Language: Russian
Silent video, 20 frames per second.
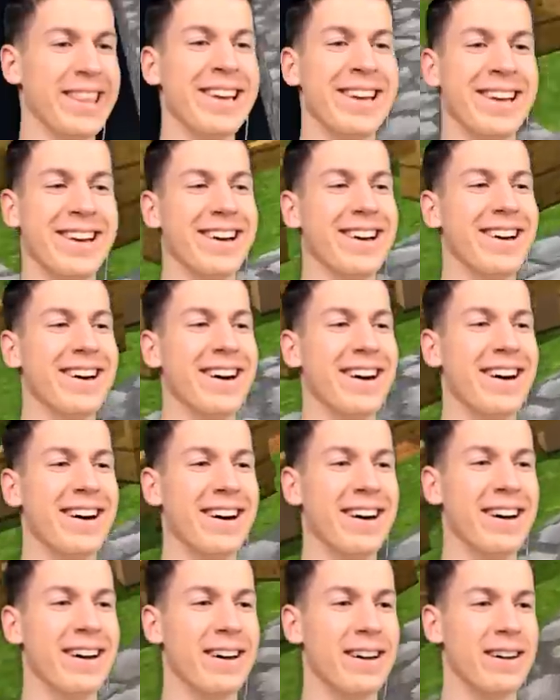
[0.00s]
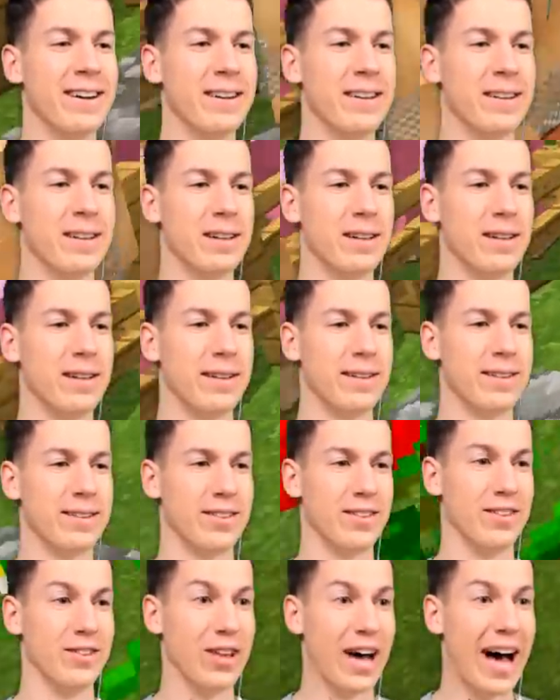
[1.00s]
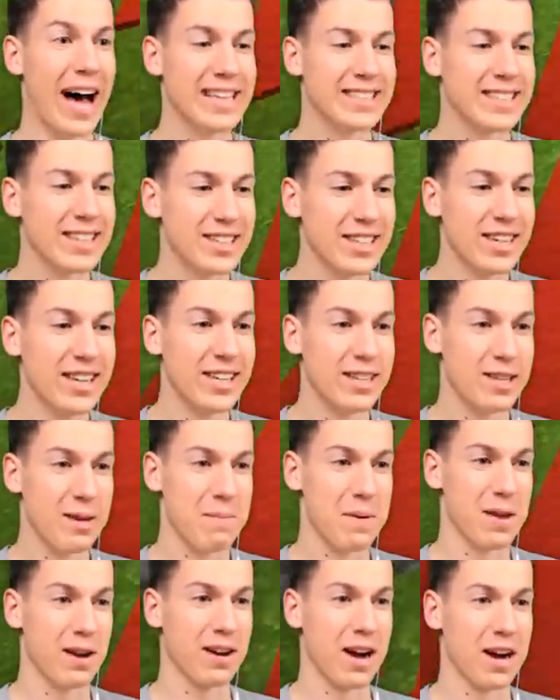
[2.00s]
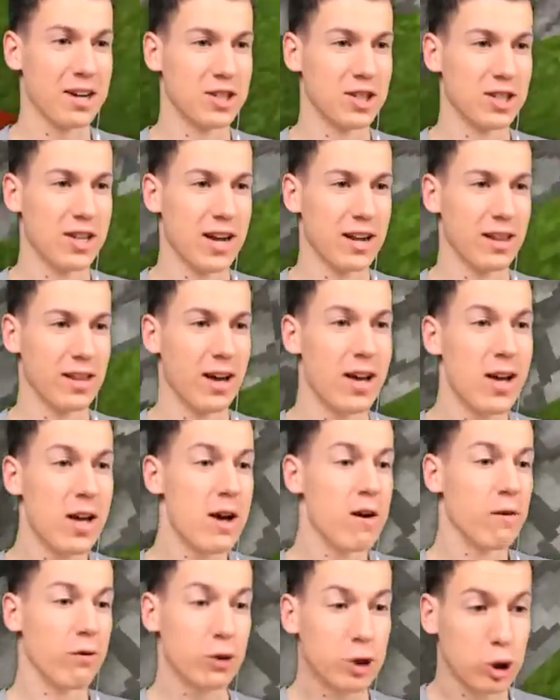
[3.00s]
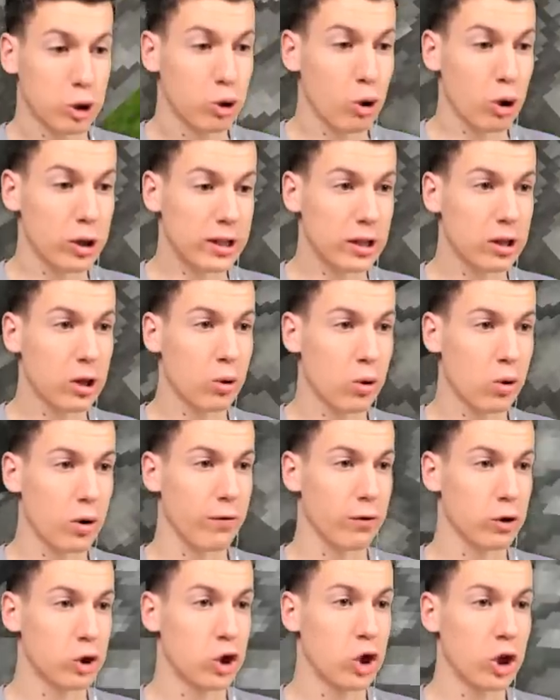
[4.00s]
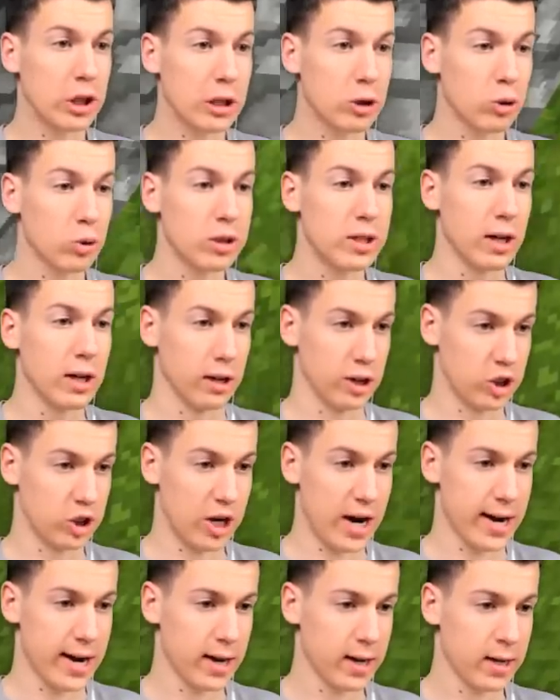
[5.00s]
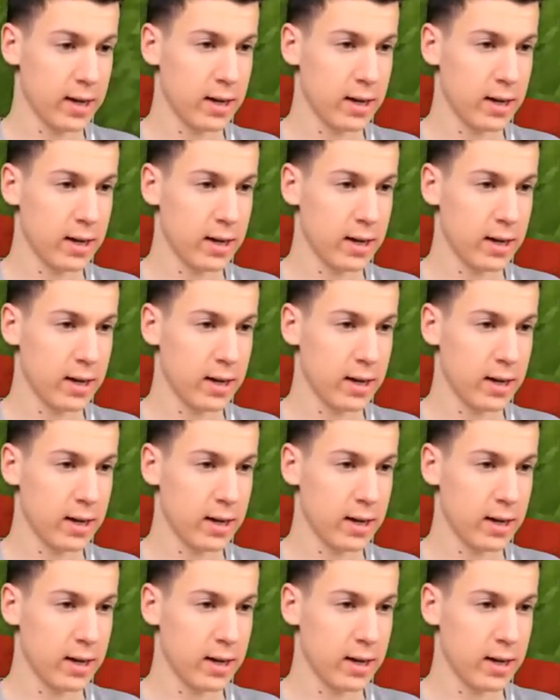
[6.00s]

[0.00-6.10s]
Вот, ты что тут вырастил, что ли, цветочки? Да, смотри теперь, как шикарно. Вот кто это такой? Вот что ты тут делаешь, а?